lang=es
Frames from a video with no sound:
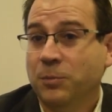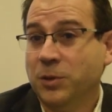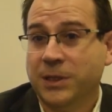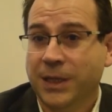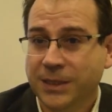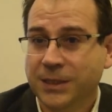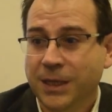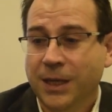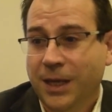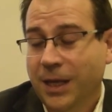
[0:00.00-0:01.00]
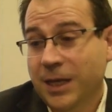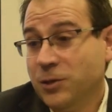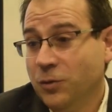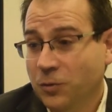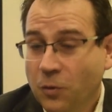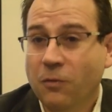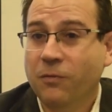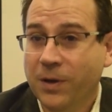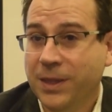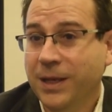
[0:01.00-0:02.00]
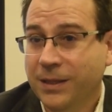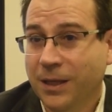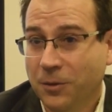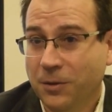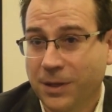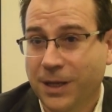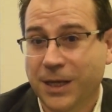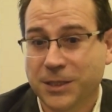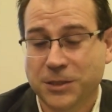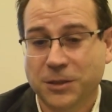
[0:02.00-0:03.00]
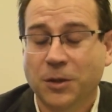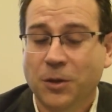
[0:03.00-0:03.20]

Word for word: Pues es, es un facilitador, es